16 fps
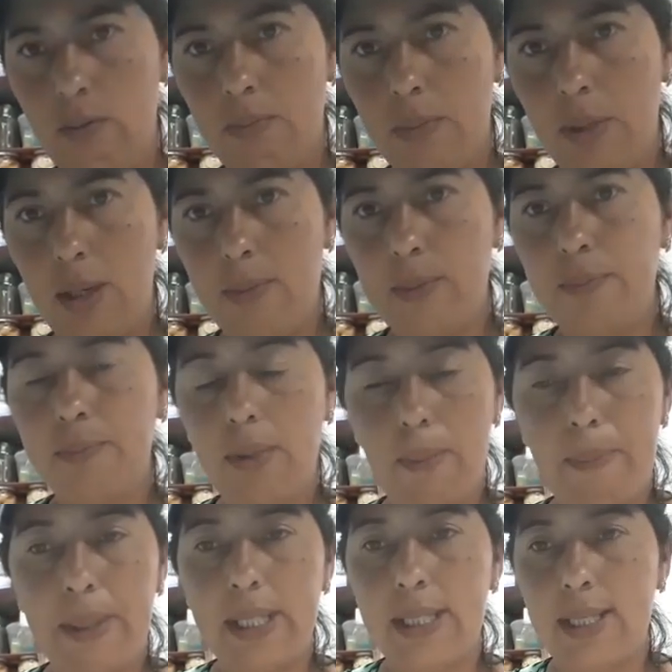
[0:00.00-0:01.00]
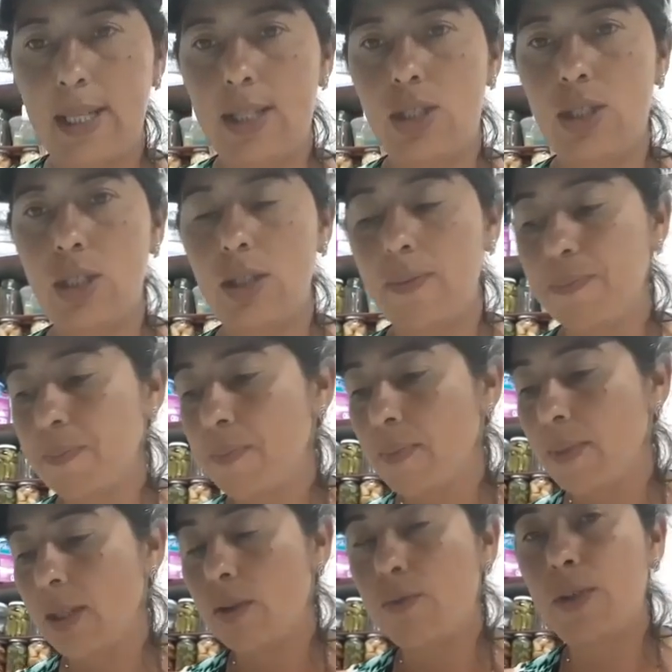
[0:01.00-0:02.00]
Vamos, vamos para a receitinha.
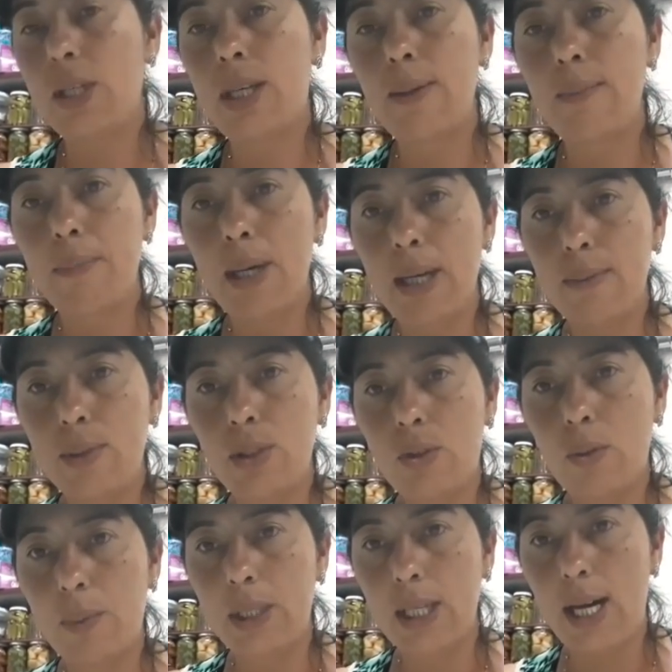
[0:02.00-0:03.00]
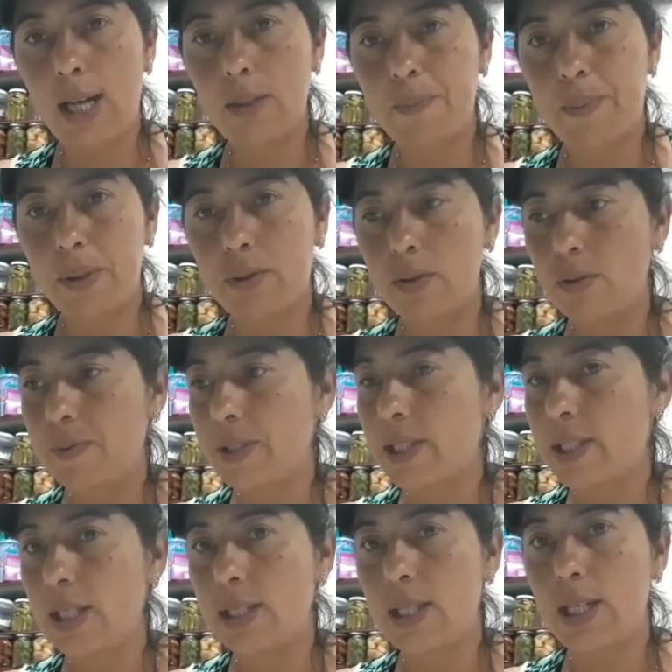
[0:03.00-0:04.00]
Fiquem bem, muito obrigado por todos
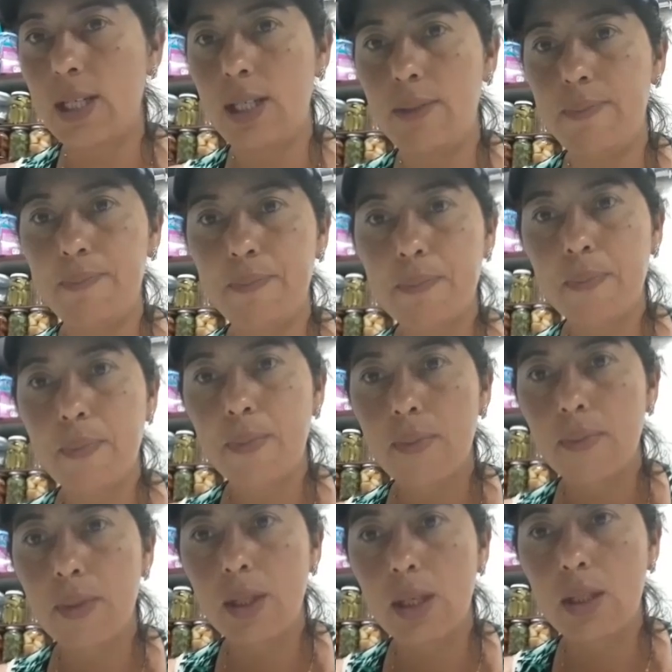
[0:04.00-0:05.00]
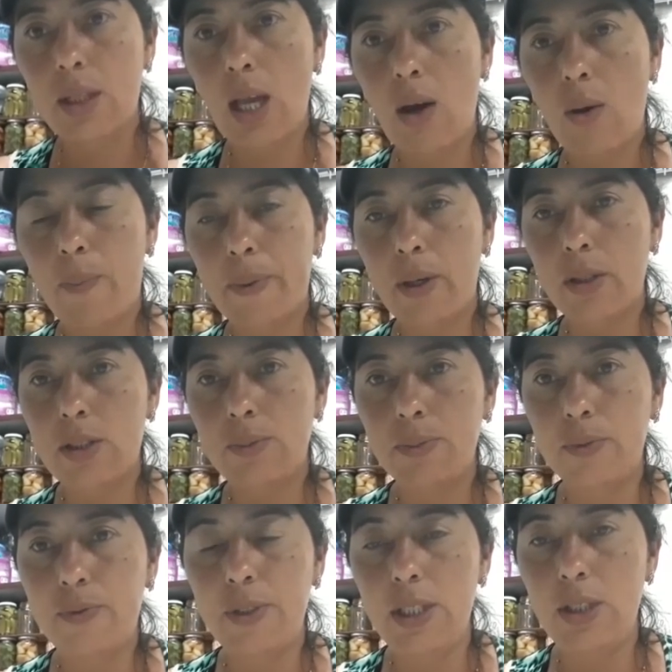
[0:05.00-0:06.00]
vocês aí. Até o próximo
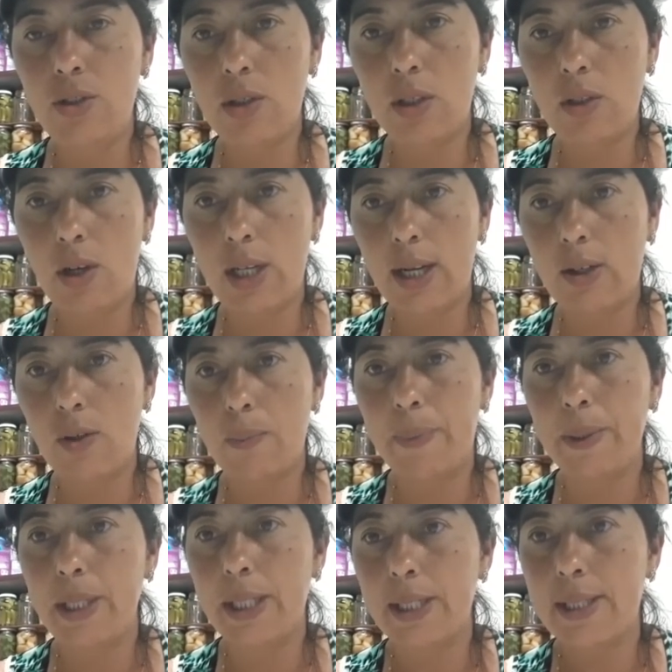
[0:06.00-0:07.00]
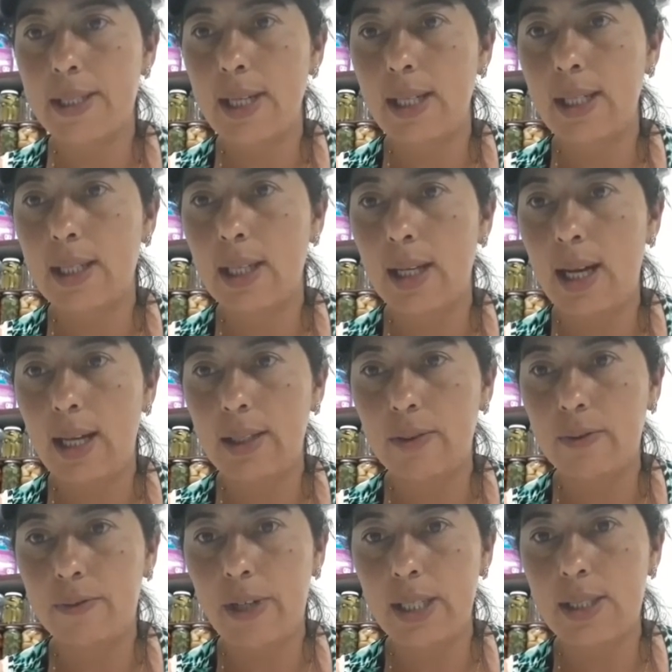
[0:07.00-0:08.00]
vídeo. Agora acompanha a receita lá,
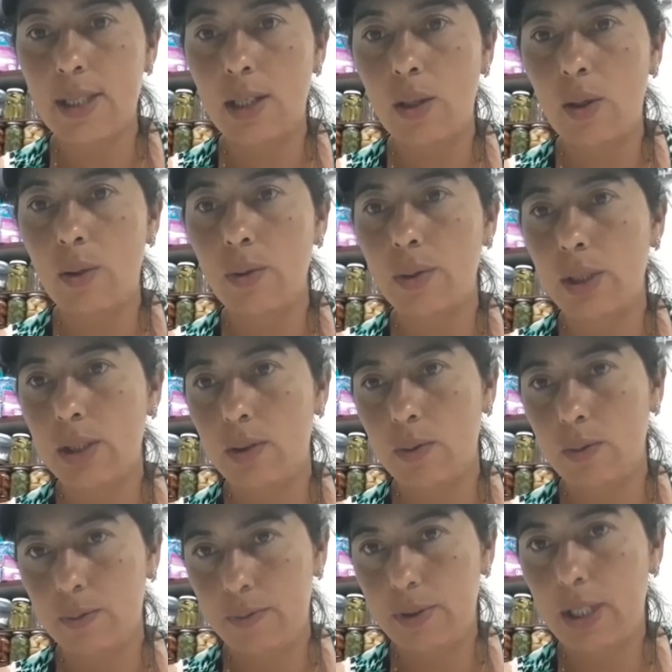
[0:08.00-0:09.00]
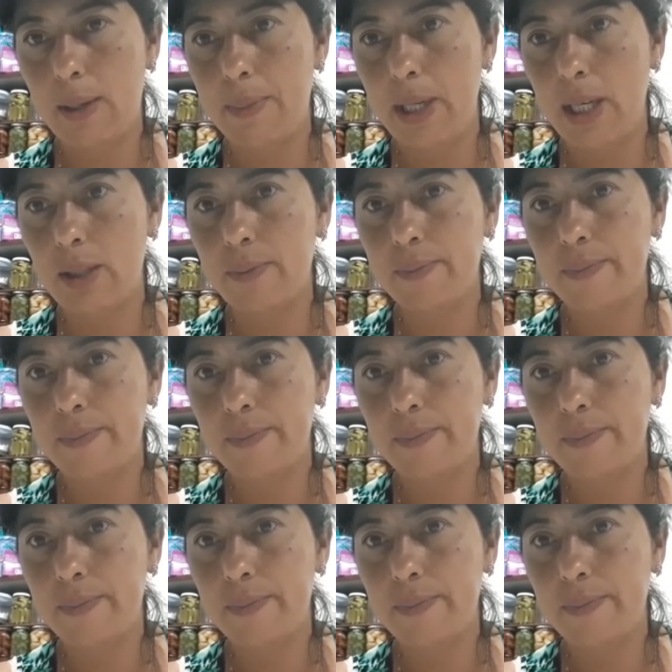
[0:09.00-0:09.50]
não vai ser longo não. Fica bem.